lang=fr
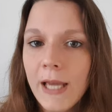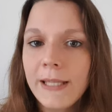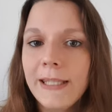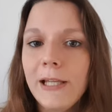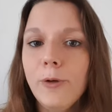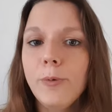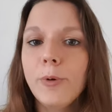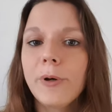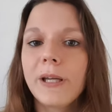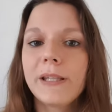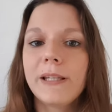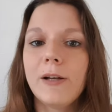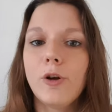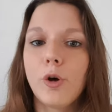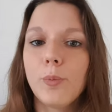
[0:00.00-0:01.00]
qui lui aurait
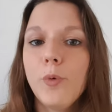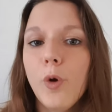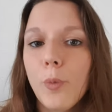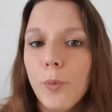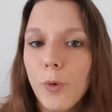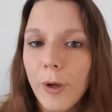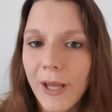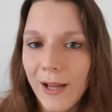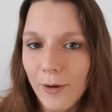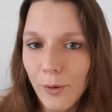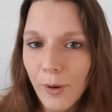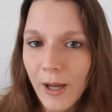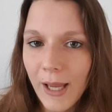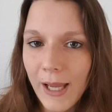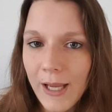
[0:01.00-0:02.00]
alors murmuré à
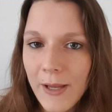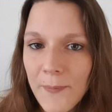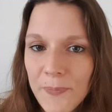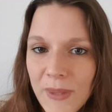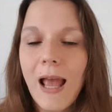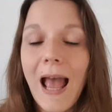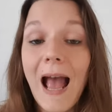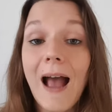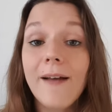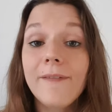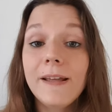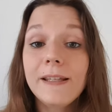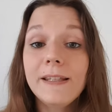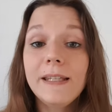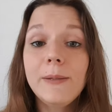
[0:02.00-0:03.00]
l'oreille
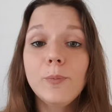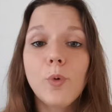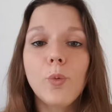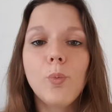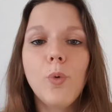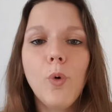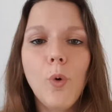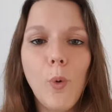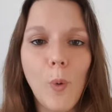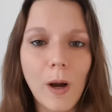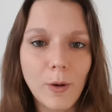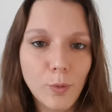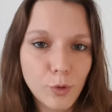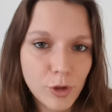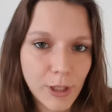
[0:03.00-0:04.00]
avec qui mon bon
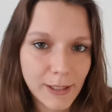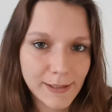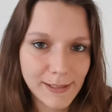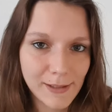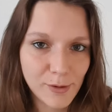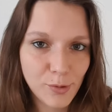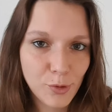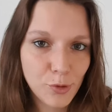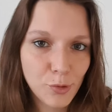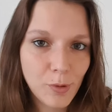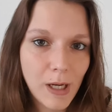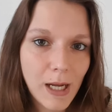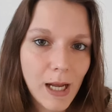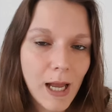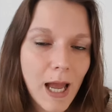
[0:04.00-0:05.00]
roi couchera-t-il ce
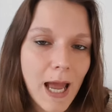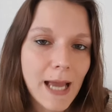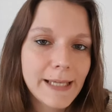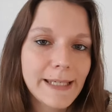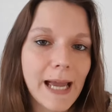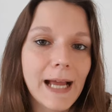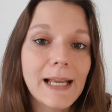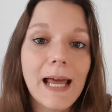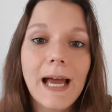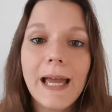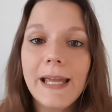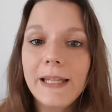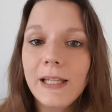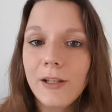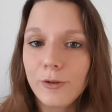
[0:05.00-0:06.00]
soir Car la
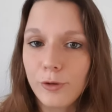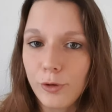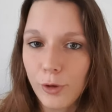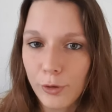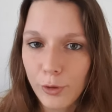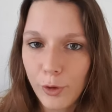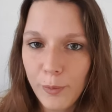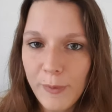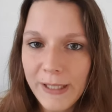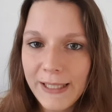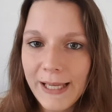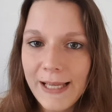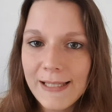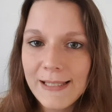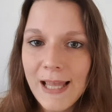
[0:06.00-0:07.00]
reine, notre
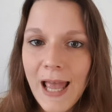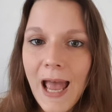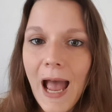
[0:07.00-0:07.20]
maîtresse,